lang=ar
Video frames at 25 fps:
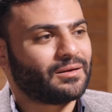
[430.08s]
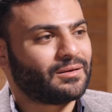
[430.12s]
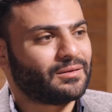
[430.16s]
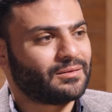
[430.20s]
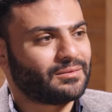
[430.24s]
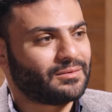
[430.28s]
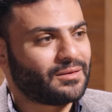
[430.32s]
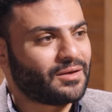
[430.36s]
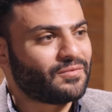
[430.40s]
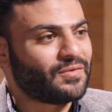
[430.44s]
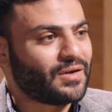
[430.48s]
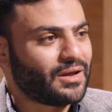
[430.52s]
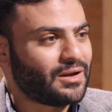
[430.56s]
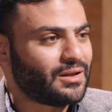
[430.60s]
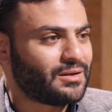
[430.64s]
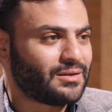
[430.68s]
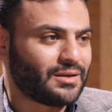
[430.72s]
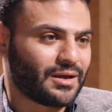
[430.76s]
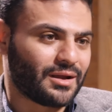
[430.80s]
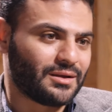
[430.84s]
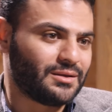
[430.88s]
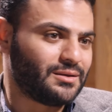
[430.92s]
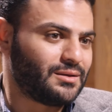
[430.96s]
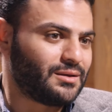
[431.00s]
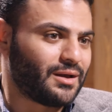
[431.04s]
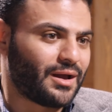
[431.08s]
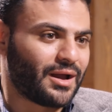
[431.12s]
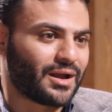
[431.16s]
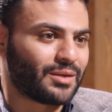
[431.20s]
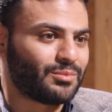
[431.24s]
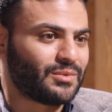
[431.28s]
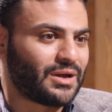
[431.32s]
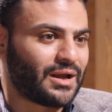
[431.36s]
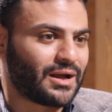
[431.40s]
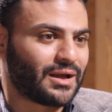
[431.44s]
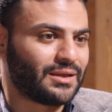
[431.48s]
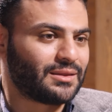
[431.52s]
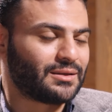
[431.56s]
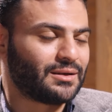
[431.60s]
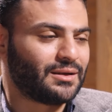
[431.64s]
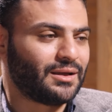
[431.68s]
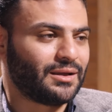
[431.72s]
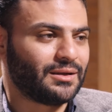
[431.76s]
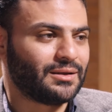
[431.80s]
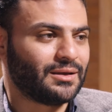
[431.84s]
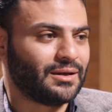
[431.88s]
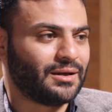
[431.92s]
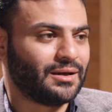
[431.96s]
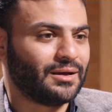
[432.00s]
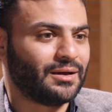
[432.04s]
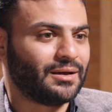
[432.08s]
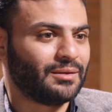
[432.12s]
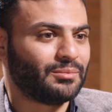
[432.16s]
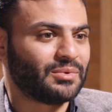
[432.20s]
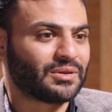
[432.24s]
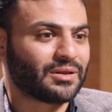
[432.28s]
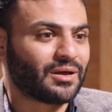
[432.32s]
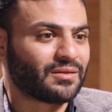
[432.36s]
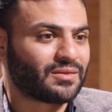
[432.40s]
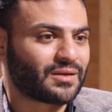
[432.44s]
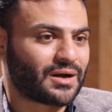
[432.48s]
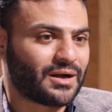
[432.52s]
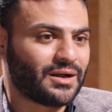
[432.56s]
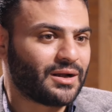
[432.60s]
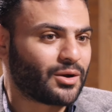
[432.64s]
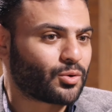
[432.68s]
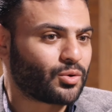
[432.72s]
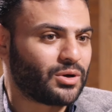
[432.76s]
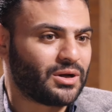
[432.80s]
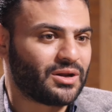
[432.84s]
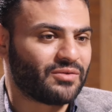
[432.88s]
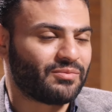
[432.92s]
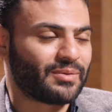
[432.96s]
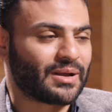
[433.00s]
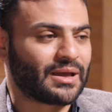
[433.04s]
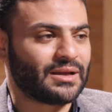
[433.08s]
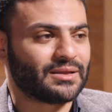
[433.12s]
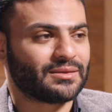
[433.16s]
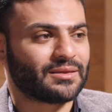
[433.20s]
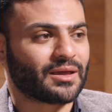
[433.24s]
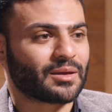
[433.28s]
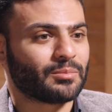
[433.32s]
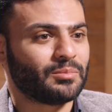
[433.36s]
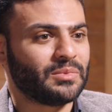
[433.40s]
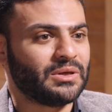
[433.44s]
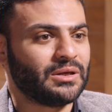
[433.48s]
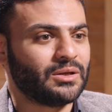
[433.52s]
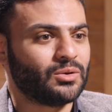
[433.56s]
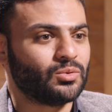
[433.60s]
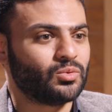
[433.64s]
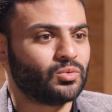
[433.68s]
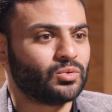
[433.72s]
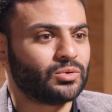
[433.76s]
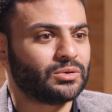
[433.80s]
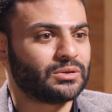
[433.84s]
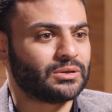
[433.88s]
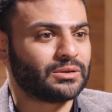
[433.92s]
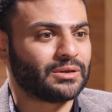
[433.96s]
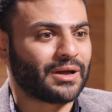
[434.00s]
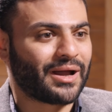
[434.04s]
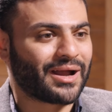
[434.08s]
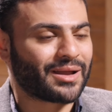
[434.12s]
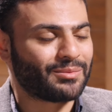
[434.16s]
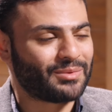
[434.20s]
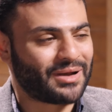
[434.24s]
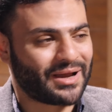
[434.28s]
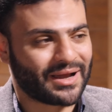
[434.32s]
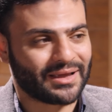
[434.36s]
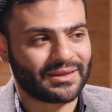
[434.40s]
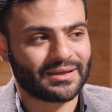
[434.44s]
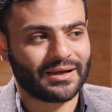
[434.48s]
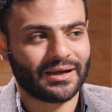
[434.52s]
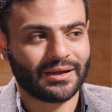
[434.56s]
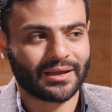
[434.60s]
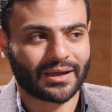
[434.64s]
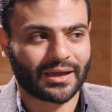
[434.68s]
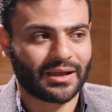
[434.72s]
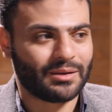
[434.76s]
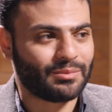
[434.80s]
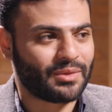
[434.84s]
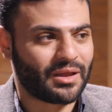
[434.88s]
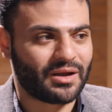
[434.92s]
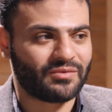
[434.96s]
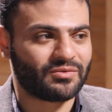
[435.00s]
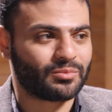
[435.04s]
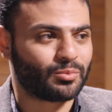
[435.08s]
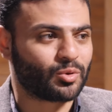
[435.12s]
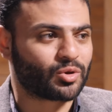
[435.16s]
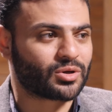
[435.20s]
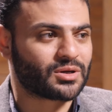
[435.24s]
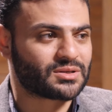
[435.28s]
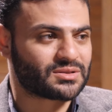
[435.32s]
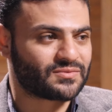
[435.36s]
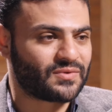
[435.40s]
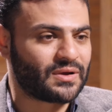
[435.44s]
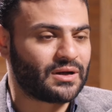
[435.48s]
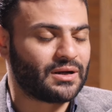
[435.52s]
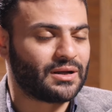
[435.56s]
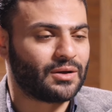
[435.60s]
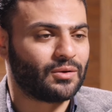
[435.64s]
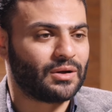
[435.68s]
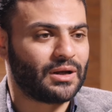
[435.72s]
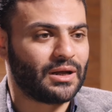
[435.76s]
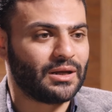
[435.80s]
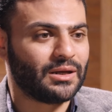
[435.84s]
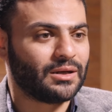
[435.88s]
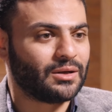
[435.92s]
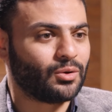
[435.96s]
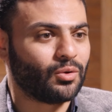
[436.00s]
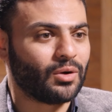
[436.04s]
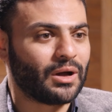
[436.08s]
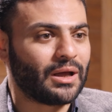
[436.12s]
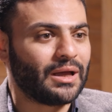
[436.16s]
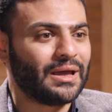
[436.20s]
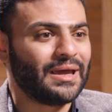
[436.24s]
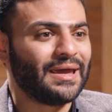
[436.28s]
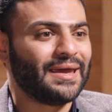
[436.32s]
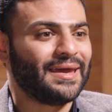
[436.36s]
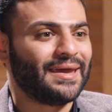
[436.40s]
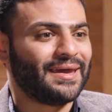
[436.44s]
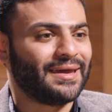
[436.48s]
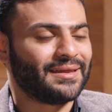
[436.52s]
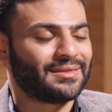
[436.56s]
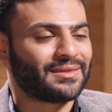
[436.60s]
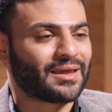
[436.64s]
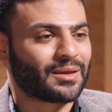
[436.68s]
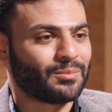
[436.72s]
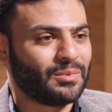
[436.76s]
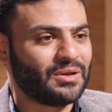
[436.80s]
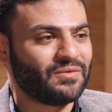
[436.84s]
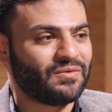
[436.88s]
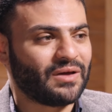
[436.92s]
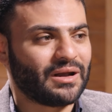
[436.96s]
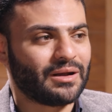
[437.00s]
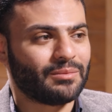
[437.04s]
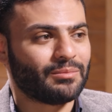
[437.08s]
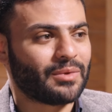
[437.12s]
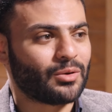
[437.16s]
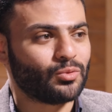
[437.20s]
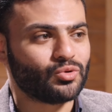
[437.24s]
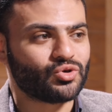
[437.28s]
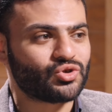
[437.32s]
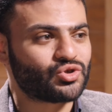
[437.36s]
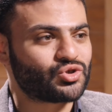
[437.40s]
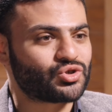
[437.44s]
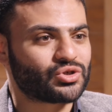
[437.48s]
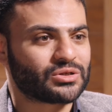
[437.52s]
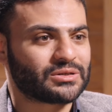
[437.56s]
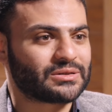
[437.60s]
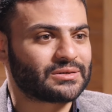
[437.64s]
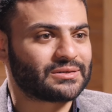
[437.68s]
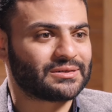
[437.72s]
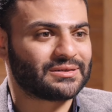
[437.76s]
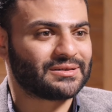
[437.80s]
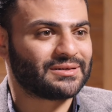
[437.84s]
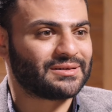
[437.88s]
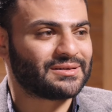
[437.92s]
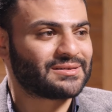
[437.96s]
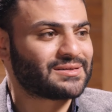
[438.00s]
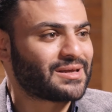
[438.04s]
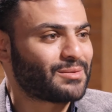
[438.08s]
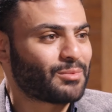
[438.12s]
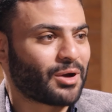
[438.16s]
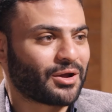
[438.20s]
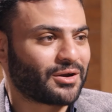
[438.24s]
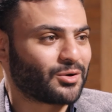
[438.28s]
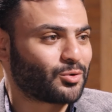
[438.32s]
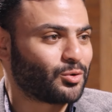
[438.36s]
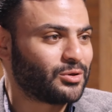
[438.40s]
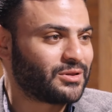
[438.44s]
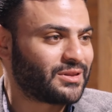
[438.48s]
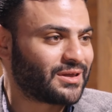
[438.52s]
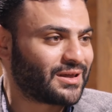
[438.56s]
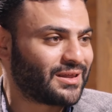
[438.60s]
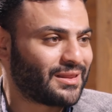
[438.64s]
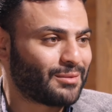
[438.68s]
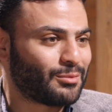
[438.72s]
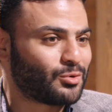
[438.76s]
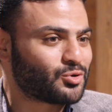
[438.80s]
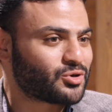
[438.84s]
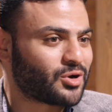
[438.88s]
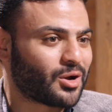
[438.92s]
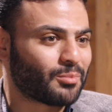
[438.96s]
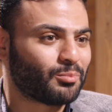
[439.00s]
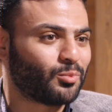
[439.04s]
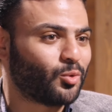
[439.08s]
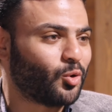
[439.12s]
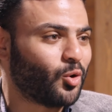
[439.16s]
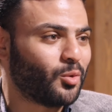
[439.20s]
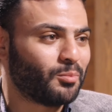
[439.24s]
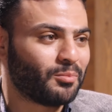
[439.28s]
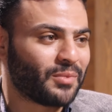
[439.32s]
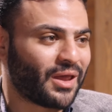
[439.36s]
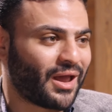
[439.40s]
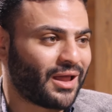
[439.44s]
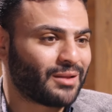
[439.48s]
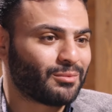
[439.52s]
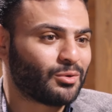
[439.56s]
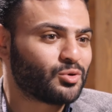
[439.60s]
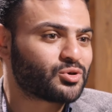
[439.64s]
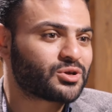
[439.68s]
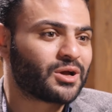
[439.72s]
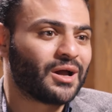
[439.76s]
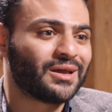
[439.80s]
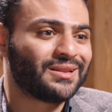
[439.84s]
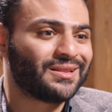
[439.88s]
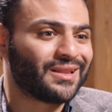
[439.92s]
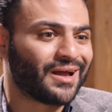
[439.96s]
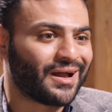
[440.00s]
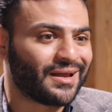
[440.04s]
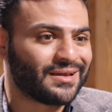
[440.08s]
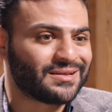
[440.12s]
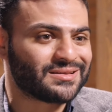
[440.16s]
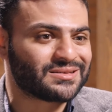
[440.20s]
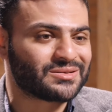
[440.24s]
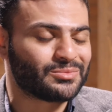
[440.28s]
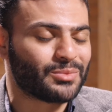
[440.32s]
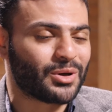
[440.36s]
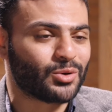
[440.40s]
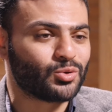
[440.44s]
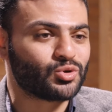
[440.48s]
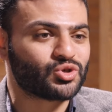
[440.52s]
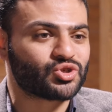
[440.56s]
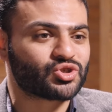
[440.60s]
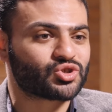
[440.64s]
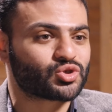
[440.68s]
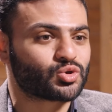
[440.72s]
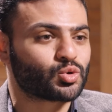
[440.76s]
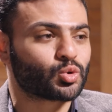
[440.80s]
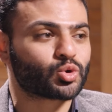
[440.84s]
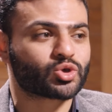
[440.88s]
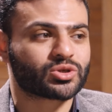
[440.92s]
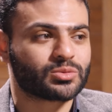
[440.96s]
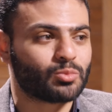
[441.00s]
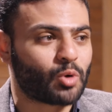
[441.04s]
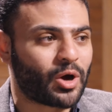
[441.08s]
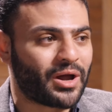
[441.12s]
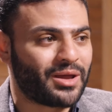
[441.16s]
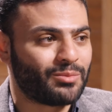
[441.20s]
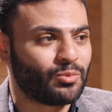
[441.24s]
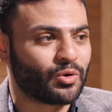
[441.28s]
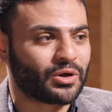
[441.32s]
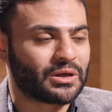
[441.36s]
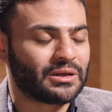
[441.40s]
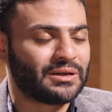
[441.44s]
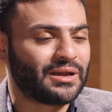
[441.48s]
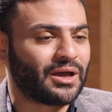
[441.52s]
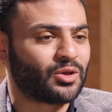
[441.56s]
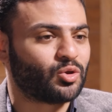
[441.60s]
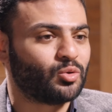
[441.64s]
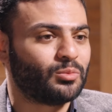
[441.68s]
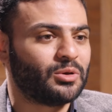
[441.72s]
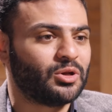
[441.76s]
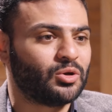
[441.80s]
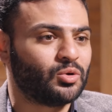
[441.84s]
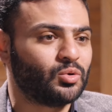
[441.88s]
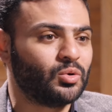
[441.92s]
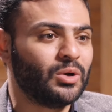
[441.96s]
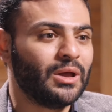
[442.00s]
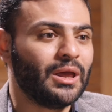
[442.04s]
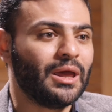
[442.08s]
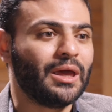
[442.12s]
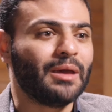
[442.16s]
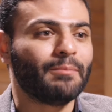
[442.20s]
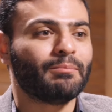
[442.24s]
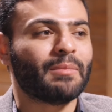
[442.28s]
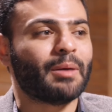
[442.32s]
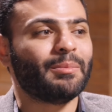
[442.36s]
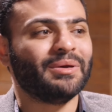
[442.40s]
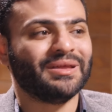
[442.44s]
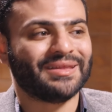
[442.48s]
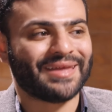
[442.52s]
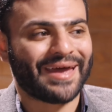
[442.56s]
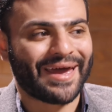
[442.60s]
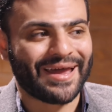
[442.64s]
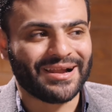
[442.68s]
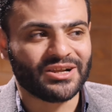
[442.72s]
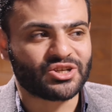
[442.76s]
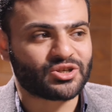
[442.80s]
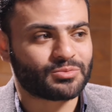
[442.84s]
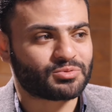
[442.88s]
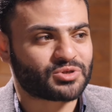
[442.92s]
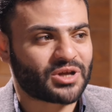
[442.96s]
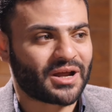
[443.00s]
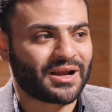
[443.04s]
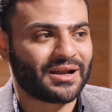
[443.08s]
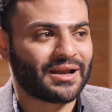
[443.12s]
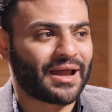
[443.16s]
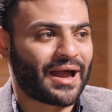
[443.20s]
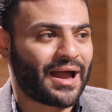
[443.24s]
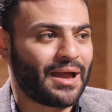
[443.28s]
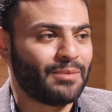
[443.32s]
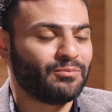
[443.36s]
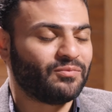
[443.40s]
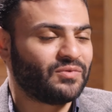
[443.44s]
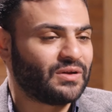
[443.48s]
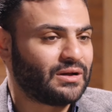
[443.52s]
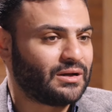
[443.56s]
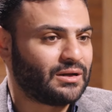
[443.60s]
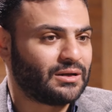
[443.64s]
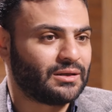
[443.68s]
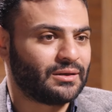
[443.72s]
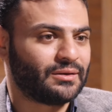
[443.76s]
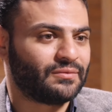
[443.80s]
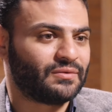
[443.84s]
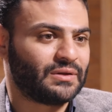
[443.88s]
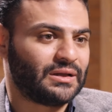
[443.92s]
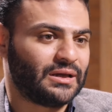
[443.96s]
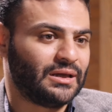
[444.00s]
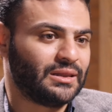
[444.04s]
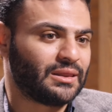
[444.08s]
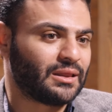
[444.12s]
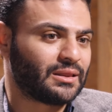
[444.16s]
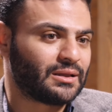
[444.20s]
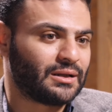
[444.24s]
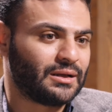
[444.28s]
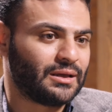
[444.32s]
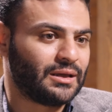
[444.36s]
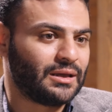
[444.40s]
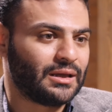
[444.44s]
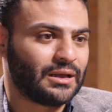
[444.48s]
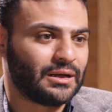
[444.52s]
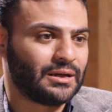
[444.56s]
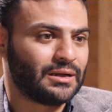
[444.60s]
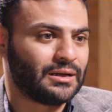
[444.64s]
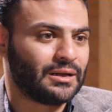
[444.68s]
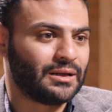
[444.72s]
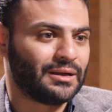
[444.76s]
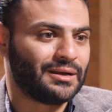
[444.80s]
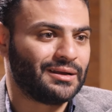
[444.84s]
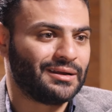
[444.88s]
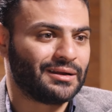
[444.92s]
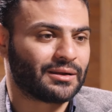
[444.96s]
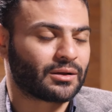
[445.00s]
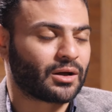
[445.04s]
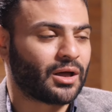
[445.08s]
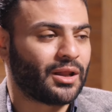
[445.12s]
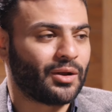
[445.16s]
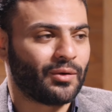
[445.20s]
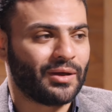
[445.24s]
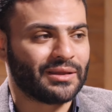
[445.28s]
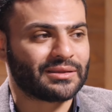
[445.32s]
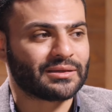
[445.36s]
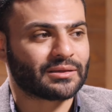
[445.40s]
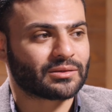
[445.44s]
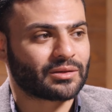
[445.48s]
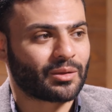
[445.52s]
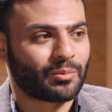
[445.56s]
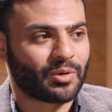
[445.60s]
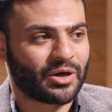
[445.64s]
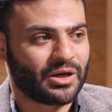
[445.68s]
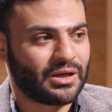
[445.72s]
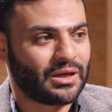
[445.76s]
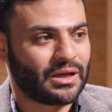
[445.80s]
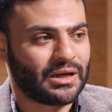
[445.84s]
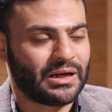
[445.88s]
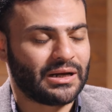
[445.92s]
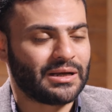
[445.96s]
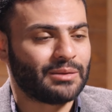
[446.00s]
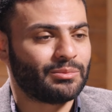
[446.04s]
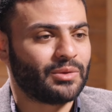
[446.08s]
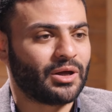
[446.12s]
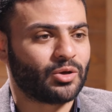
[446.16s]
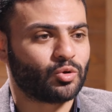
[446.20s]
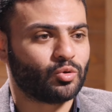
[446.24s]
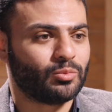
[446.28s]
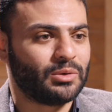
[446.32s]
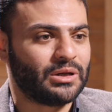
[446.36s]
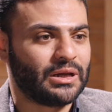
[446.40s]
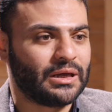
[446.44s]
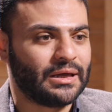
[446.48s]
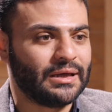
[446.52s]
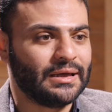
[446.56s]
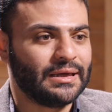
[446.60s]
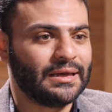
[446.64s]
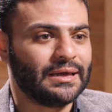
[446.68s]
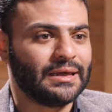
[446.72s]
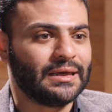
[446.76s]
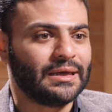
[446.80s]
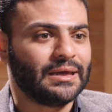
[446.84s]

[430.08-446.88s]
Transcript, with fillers: ده فعلا يعني حاجه من الحاجات اللي احنا بتاثر علينا كلنا في مجال التجميل وحاجه من الحاجات اللي احنا اتكلمنا عليها في البودكاست فعلا الاولاني ان هو التجميل فعلا ملوش زي ما حضرتك قلتي كده ملوش اب وام يعني ملوش جايد لاينز ملوش سورس معين ممكن ناخده منه ما بيتقالش بشكل عام في في الحتت اللي هي القنوات الطبيعيه اللي احنا بناخده منها